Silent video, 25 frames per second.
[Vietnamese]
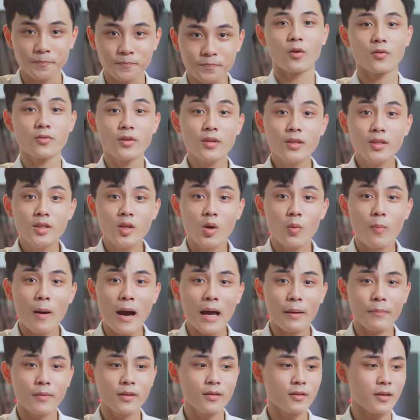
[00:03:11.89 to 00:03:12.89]
Có rất nhiều
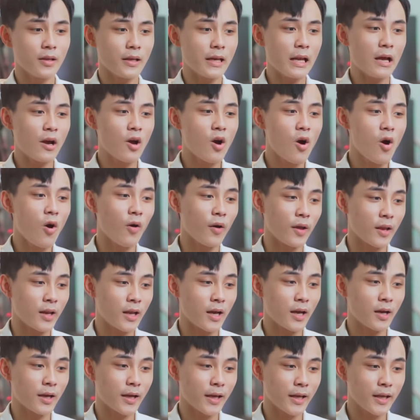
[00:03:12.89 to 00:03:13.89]
bạn bây giờ lại đang hỏi
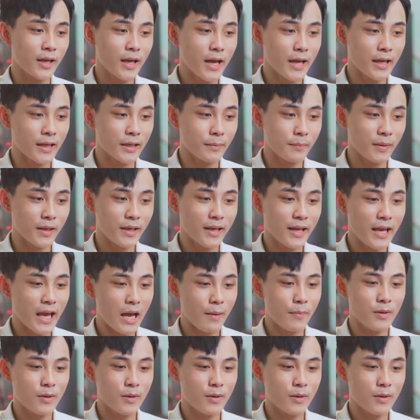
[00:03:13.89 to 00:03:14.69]
là cái ngành media